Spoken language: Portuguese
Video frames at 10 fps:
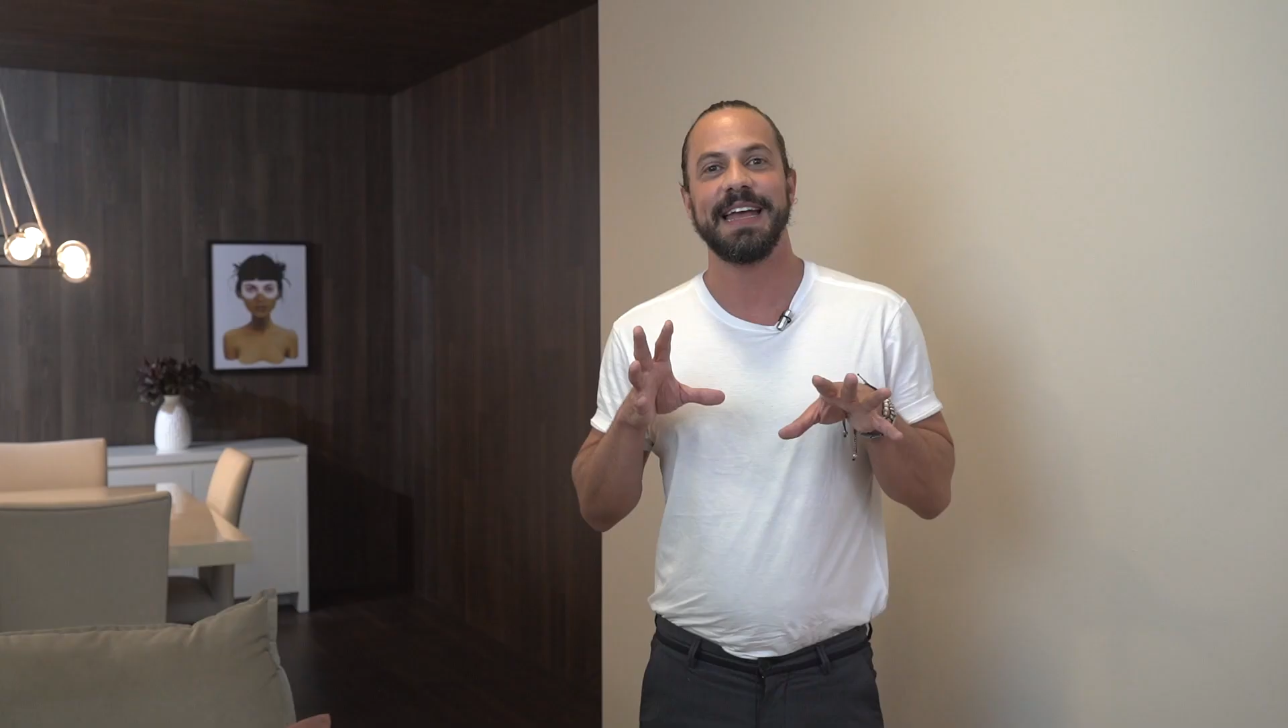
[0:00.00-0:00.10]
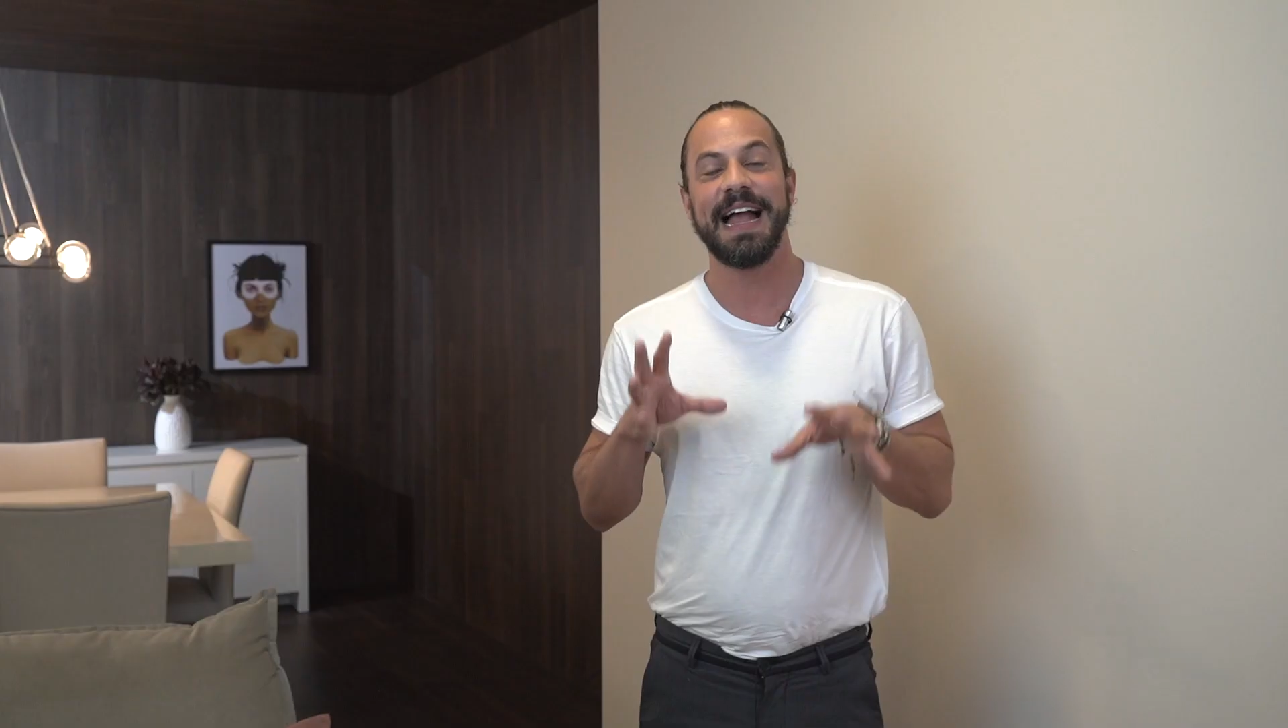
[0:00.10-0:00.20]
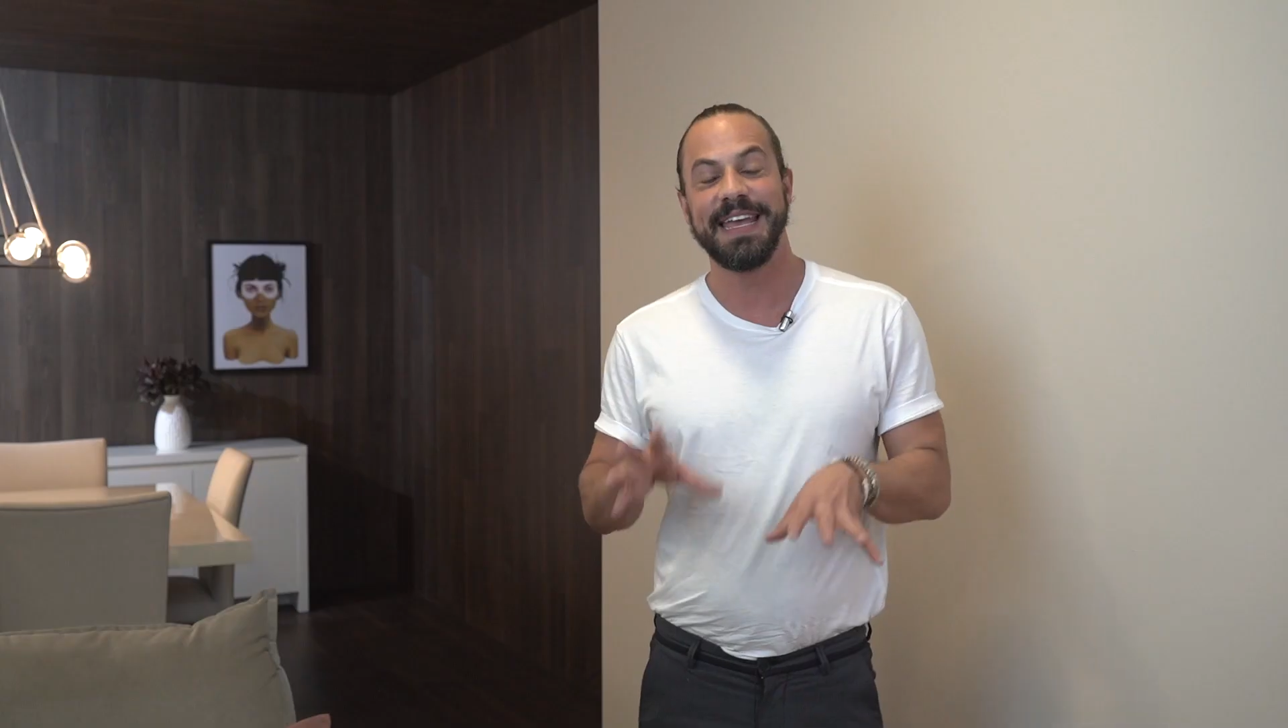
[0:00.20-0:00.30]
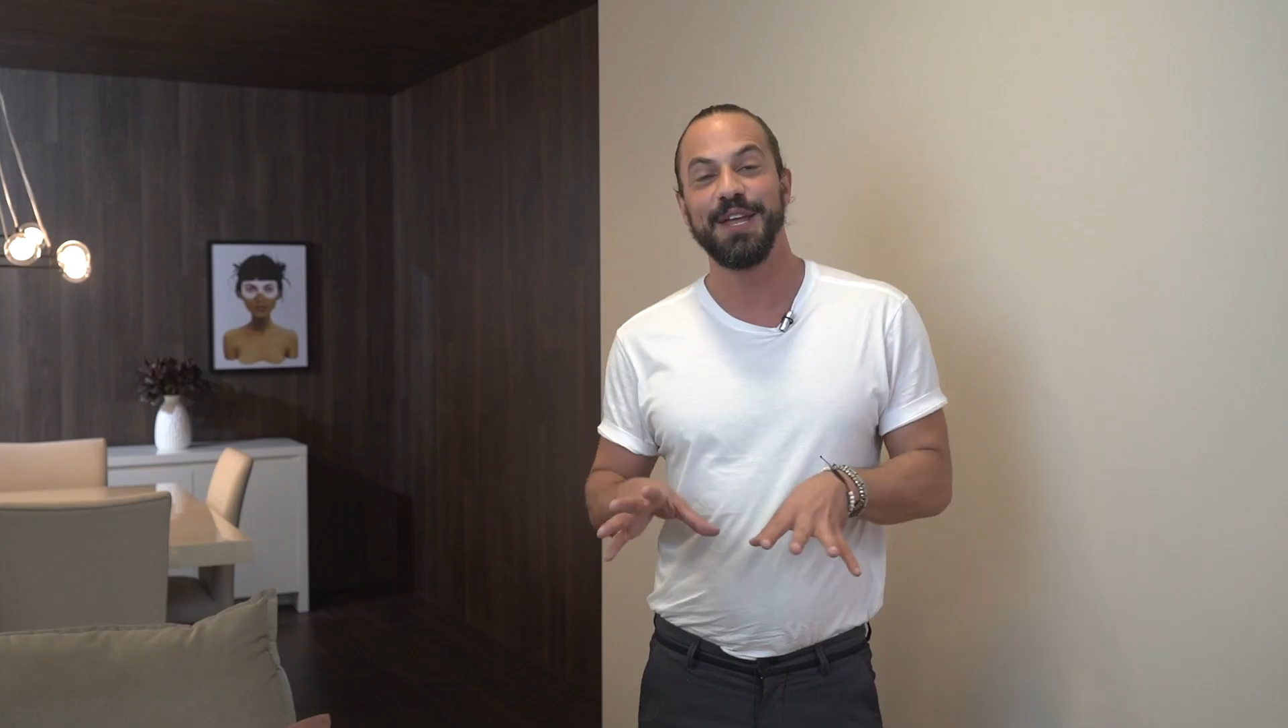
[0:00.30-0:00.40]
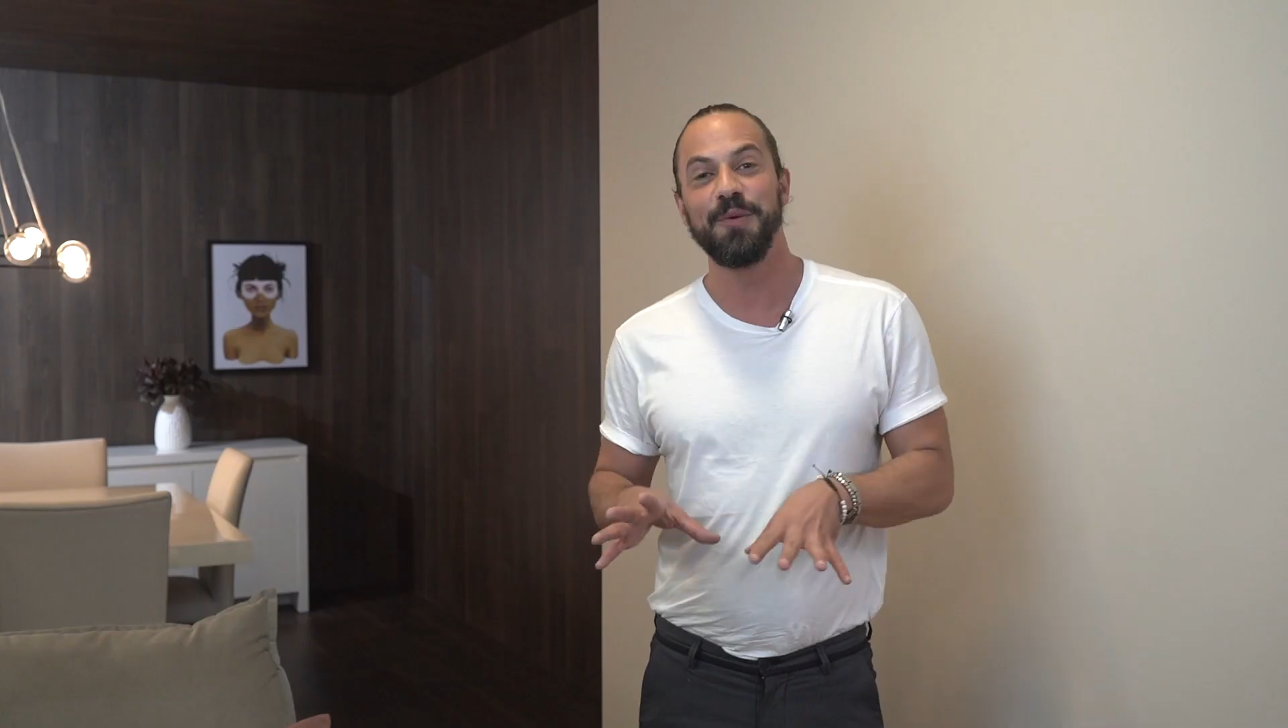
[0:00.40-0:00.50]

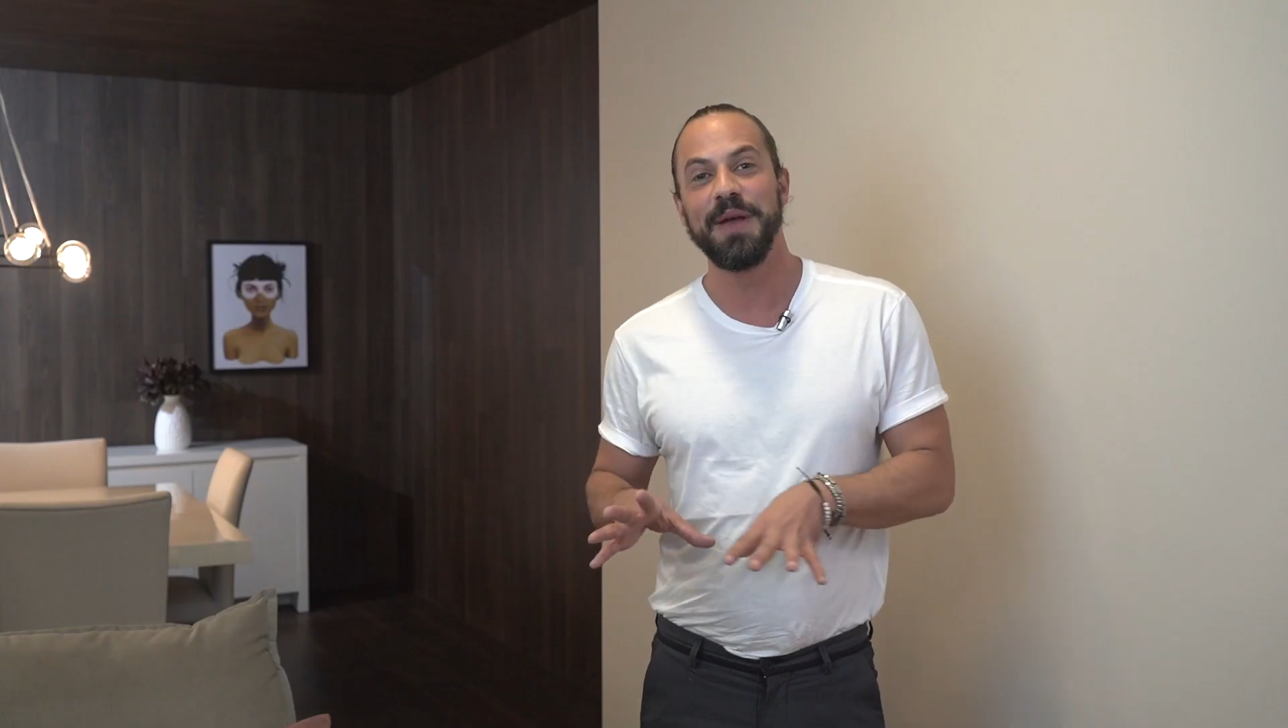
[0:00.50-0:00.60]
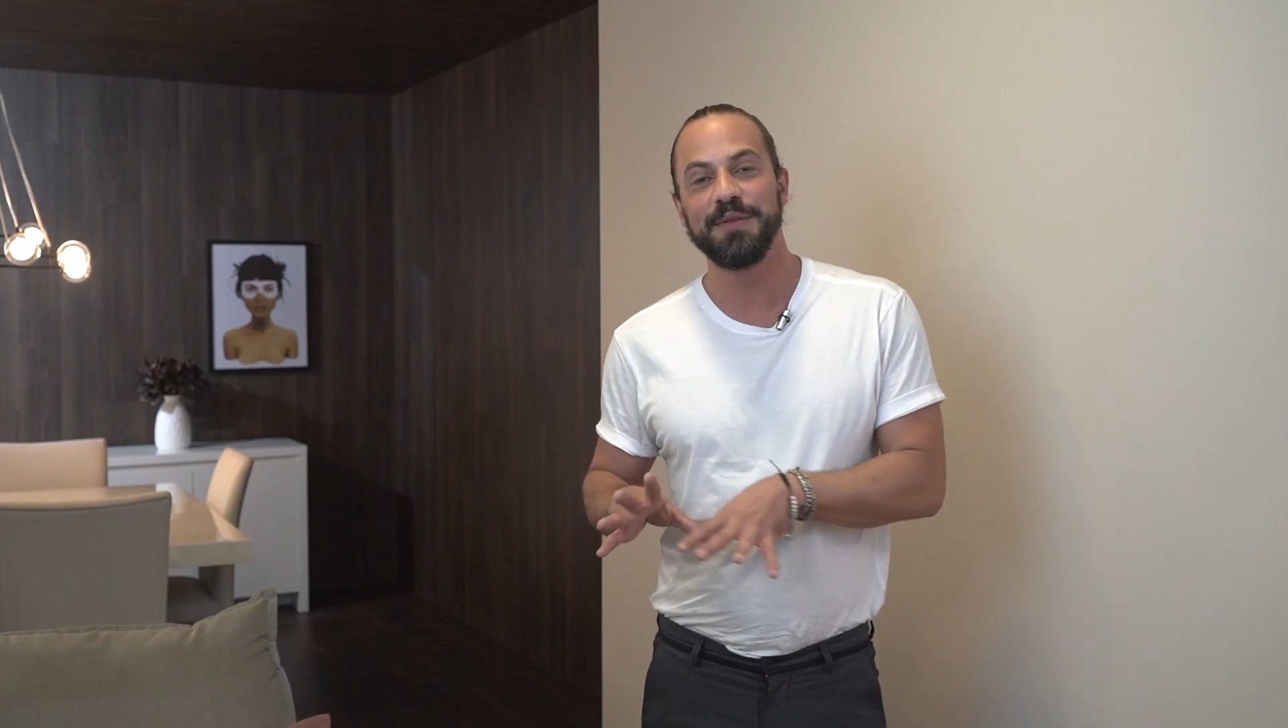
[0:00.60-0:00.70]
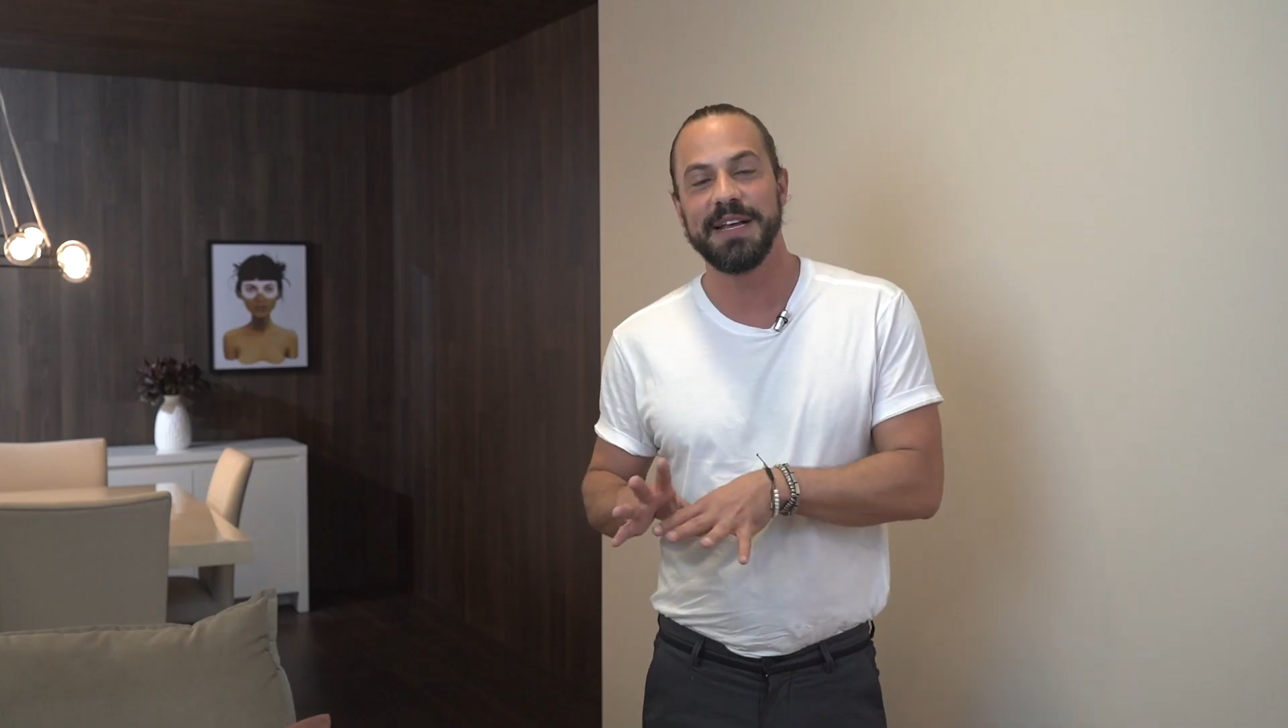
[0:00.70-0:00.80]
Aqui no meio